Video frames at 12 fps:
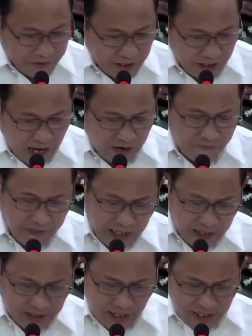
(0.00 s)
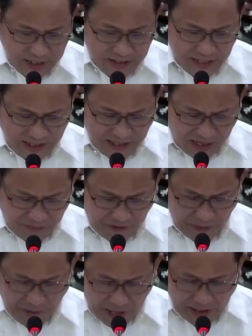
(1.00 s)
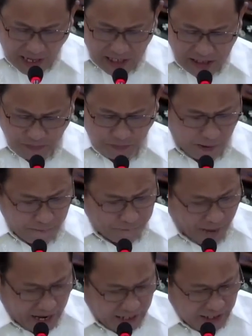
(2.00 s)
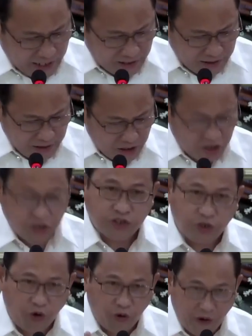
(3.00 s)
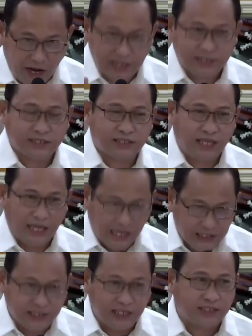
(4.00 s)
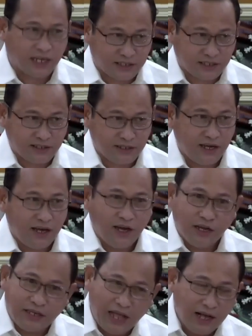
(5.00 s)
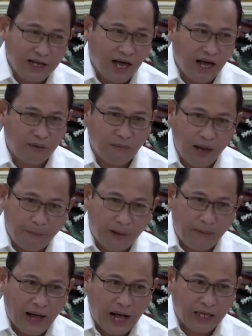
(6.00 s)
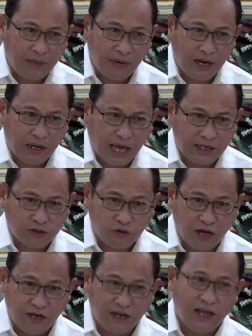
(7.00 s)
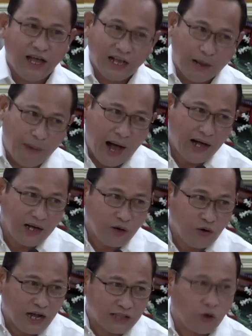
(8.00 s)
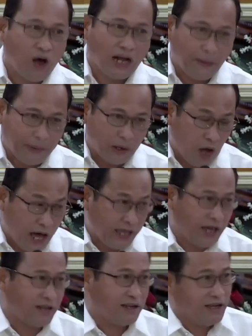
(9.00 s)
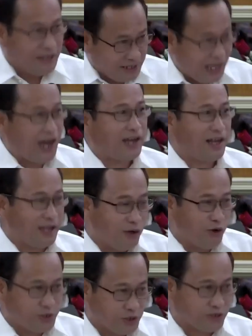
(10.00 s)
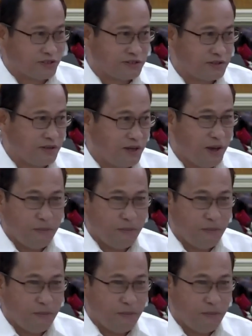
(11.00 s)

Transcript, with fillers: There are many things that can prevent us from fighting through rest in Jesus. Daghang mga pamaagi mga kaigsunan nga maangko nato ang kapaluhayan diha kang Ginoo Hesus.